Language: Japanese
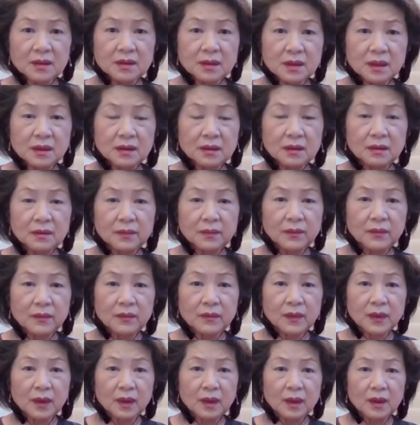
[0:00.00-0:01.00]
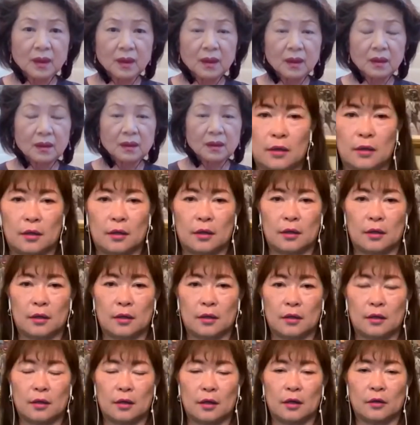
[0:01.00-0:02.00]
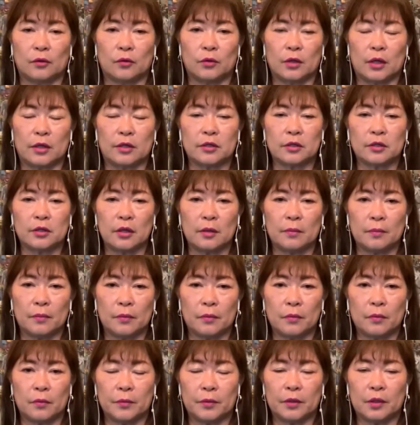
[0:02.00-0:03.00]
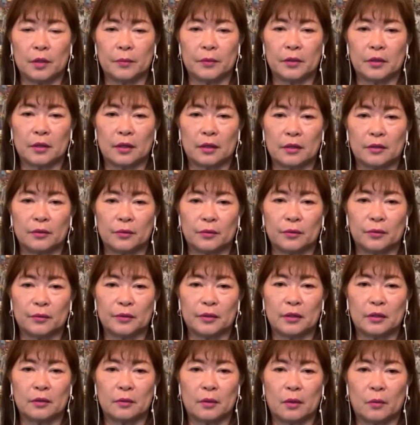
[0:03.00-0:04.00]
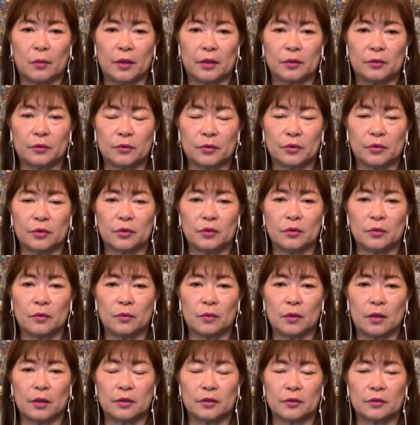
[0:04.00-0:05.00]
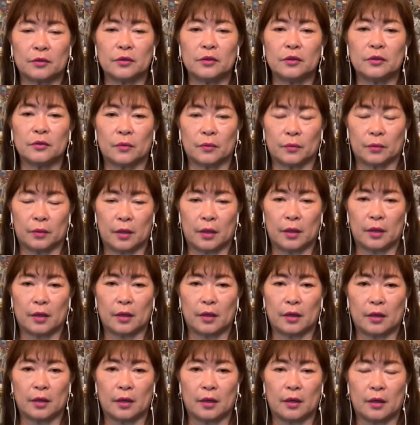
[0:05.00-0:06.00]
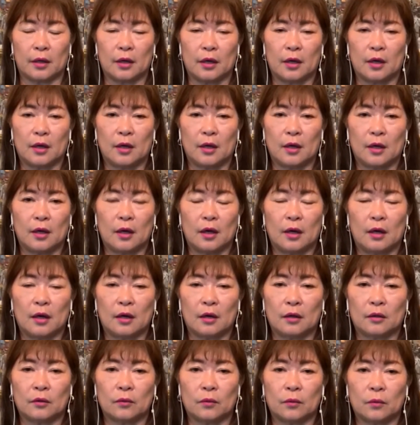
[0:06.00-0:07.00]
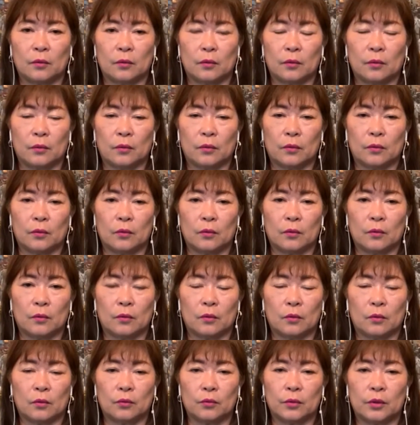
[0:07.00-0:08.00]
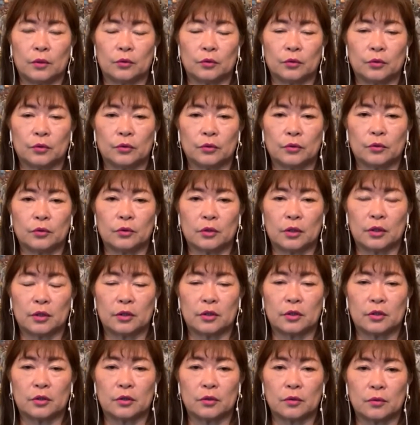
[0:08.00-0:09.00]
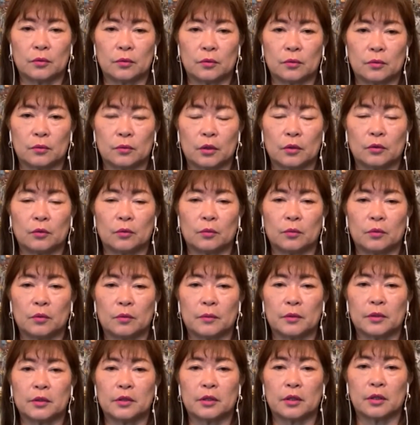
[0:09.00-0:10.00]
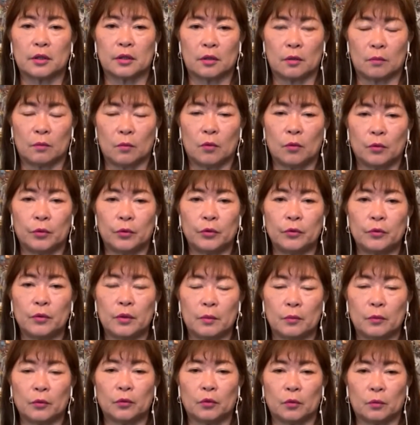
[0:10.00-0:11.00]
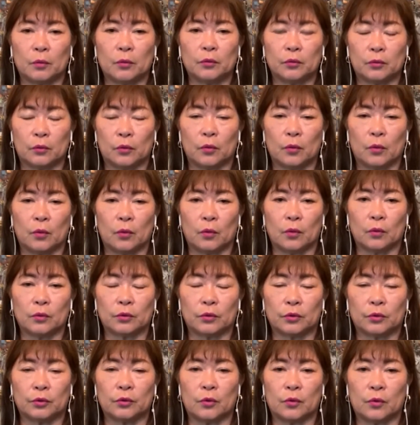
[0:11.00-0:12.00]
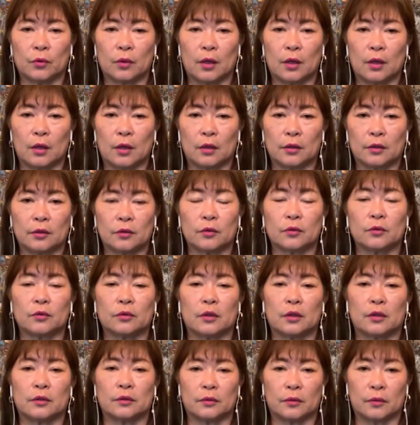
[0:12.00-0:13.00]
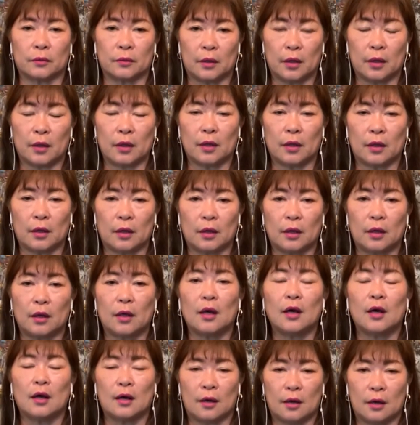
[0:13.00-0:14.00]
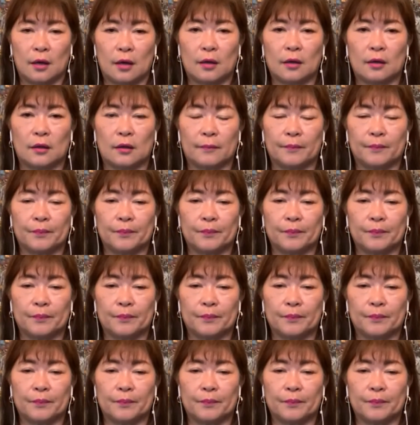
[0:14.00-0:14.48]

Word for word: 温度違いますね。あの夏でも南カリフォルニアは割と水温が低いので、うん、あのウエットスーツが必要だと思いますけれども冬はもっともっと水温が低くなるので、はい、